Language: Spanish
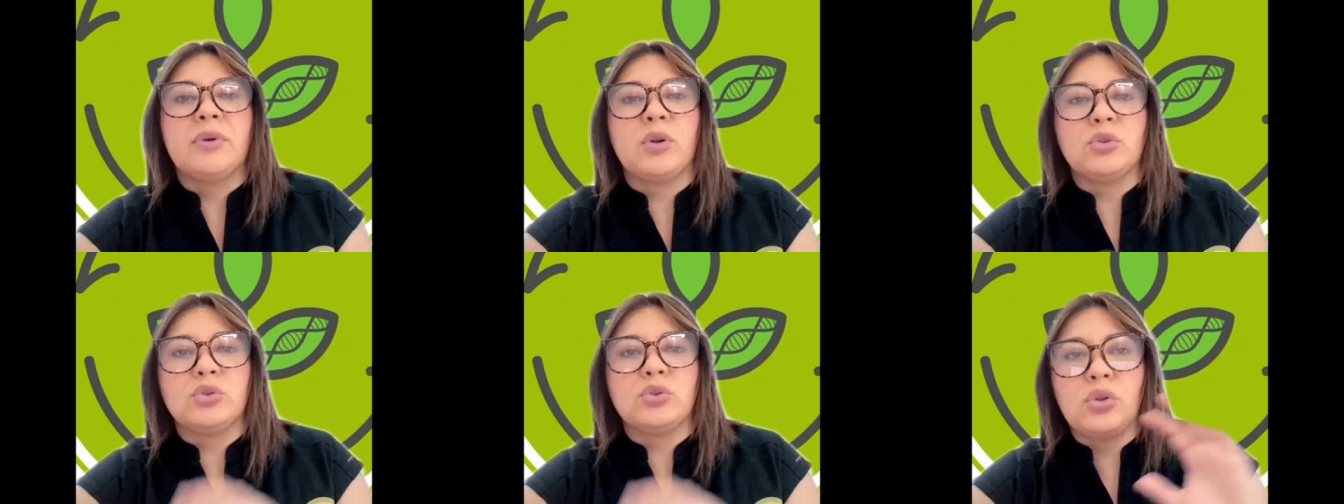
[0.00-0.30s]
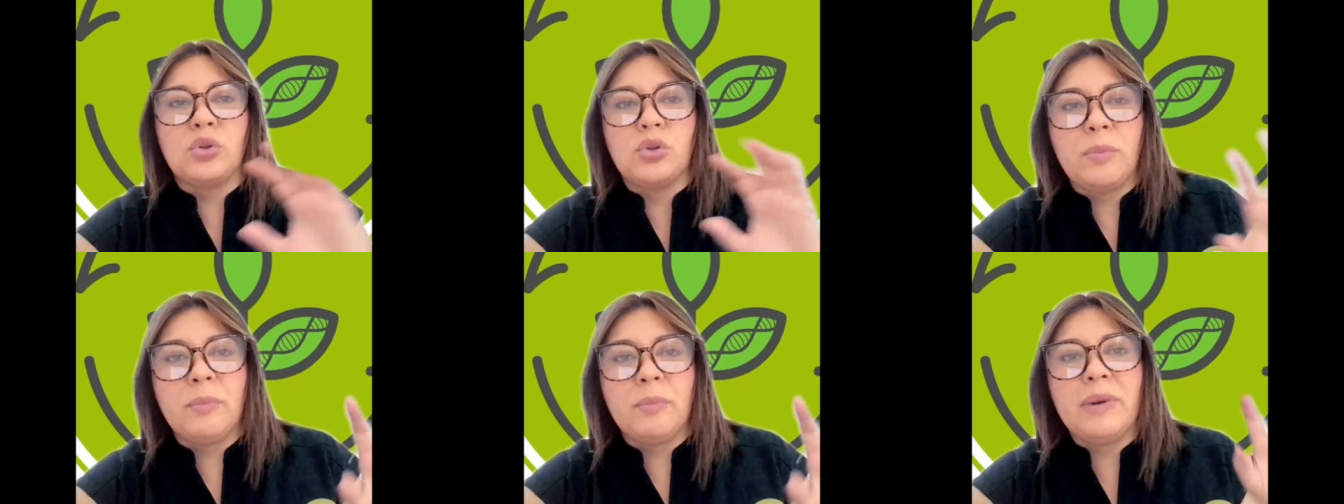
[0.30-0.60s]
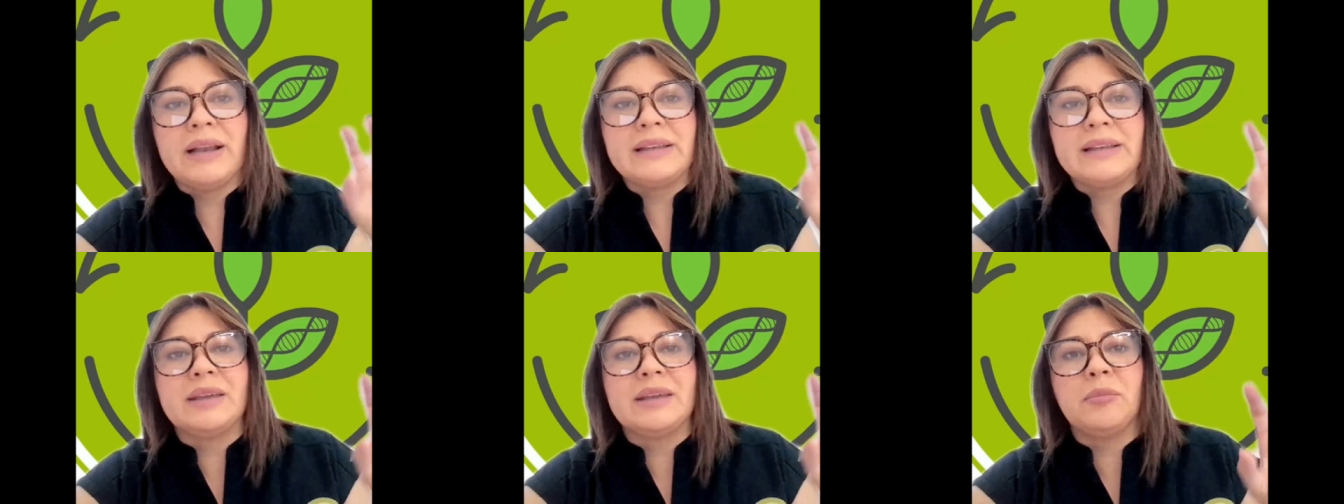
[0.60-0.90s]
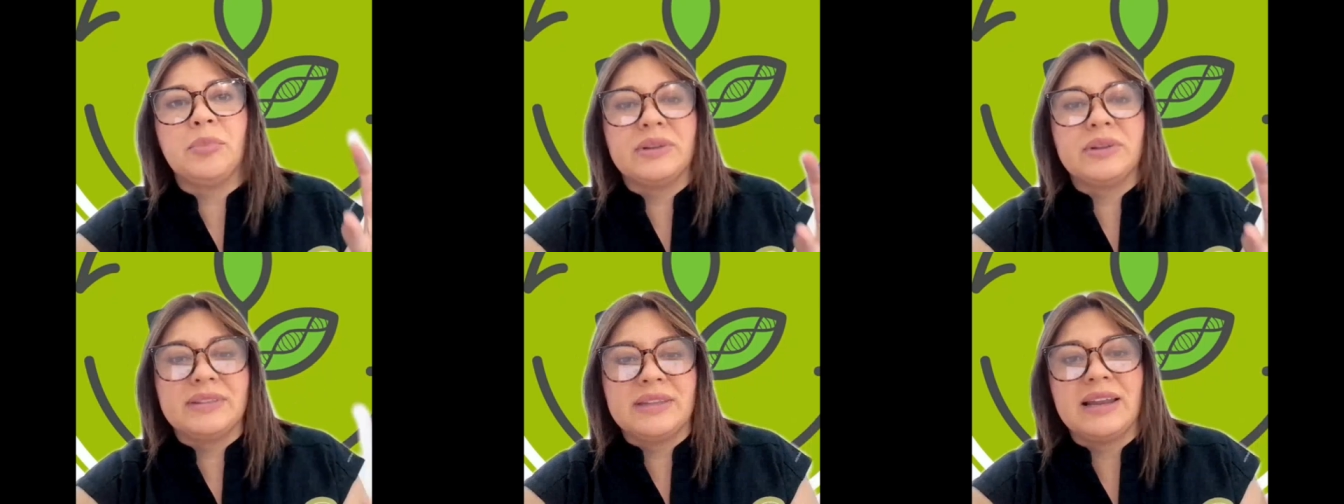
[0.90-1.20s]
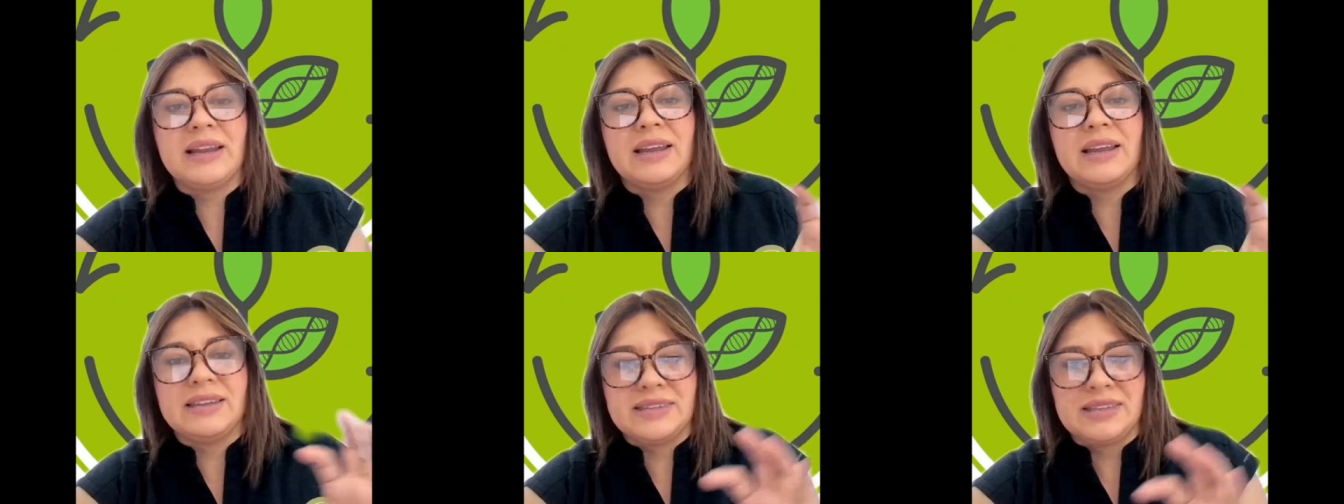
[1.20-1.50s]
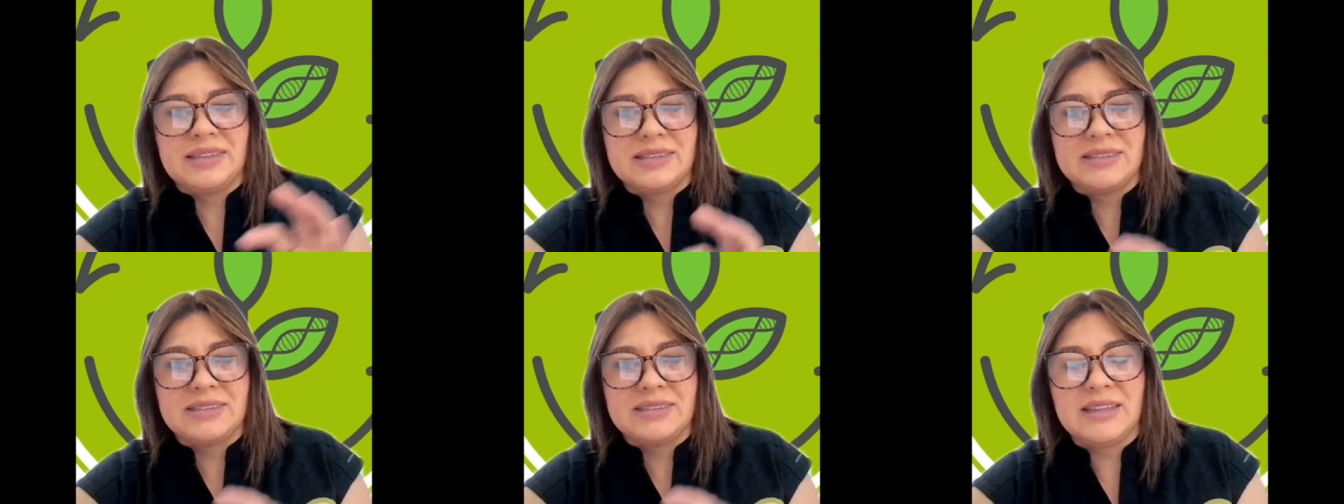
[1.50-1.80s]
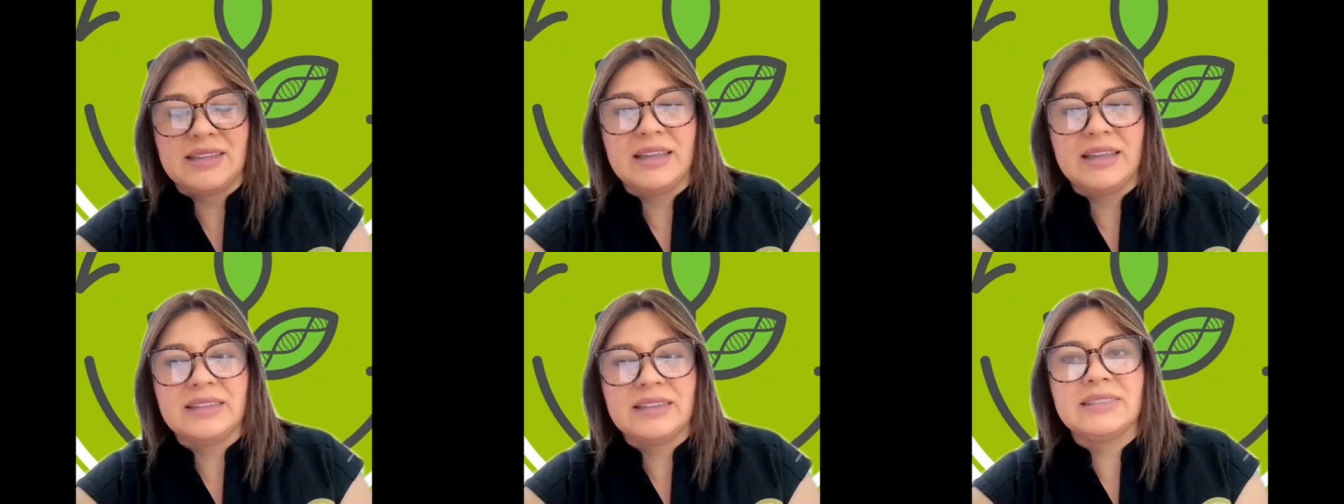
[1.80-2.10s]
Pero todos parten pues de la
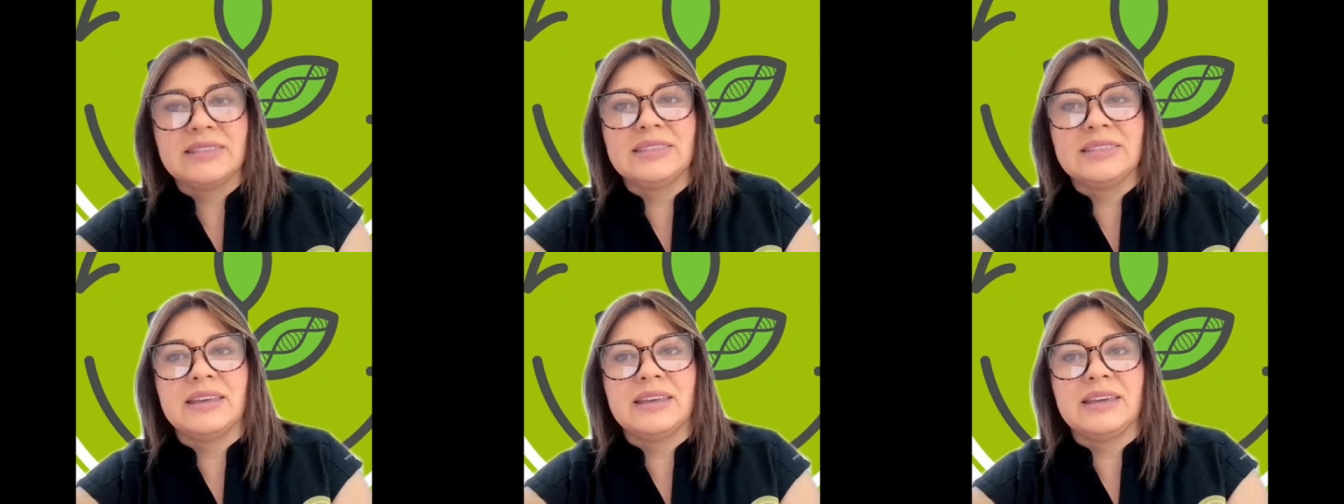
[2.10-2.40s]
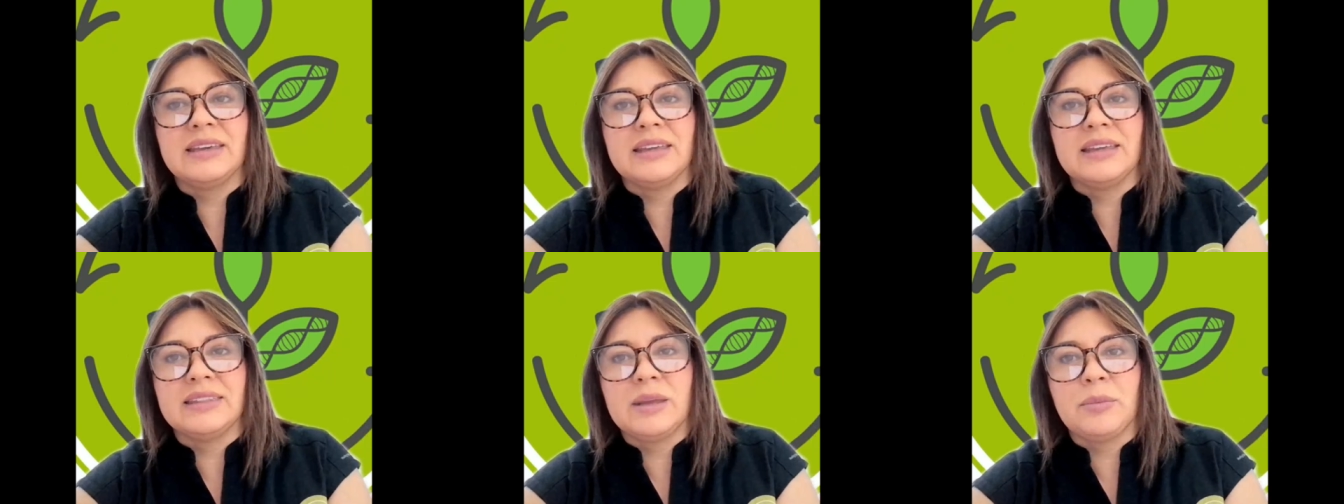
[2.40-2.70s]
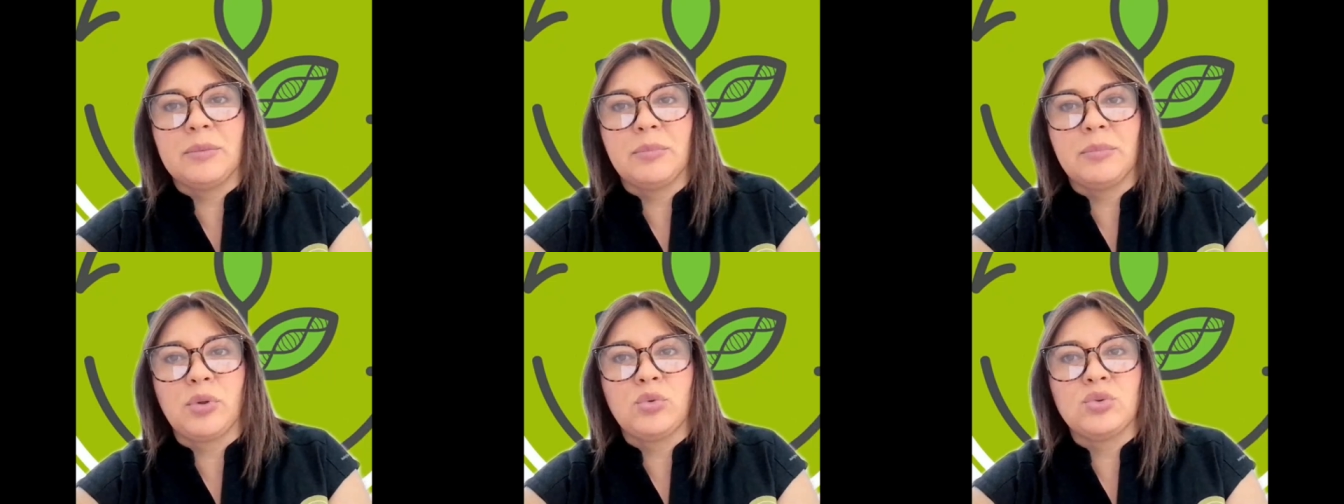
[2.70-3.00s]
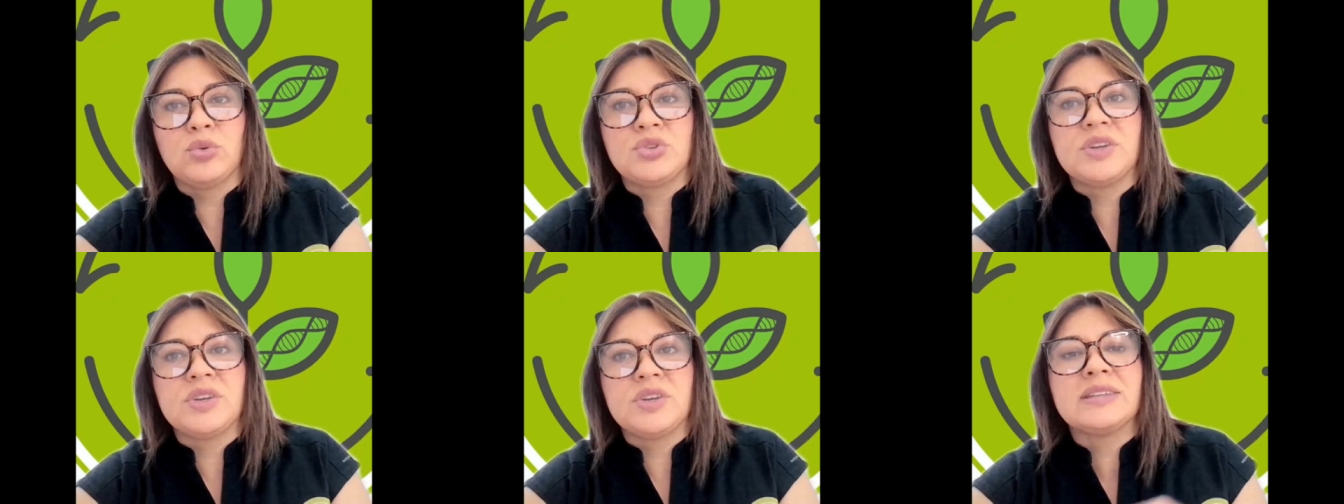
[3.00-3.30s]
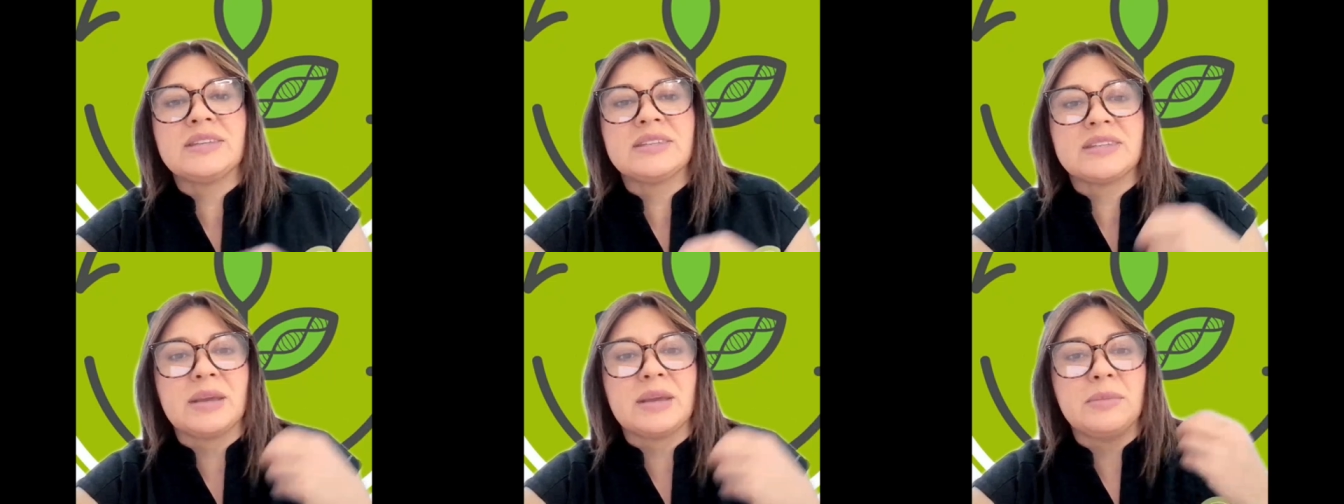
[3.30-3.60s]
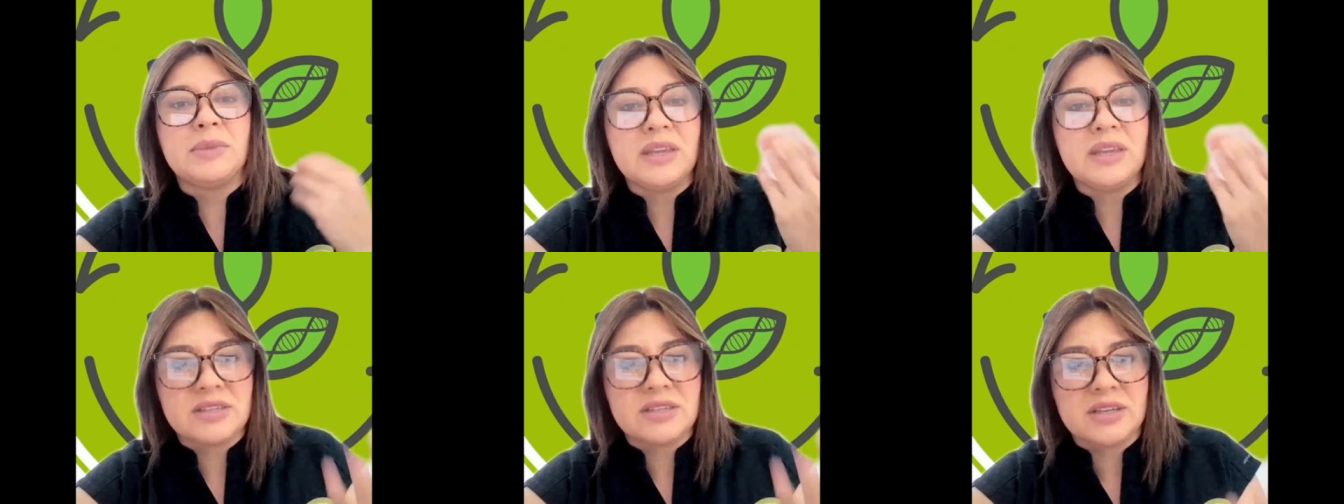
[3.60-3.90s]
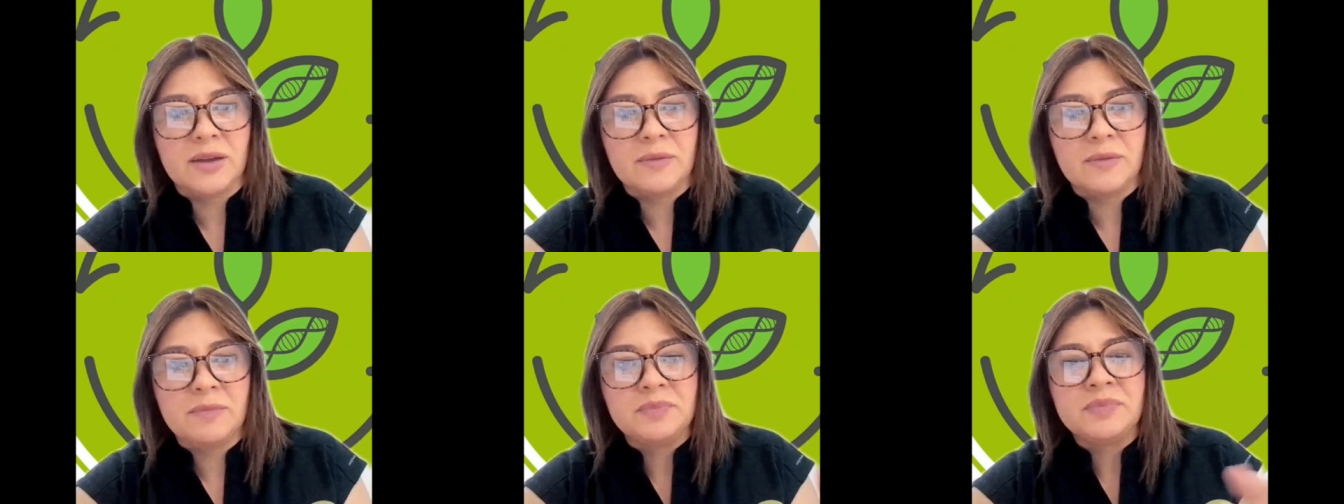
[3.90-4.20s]
necesidad de, producir
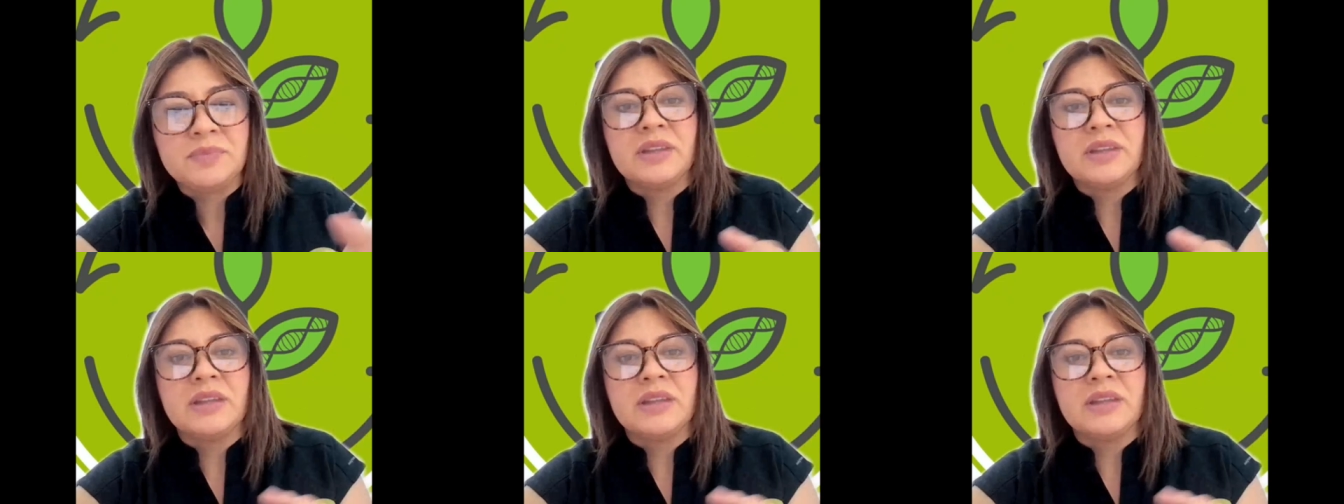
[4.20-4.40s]
semilla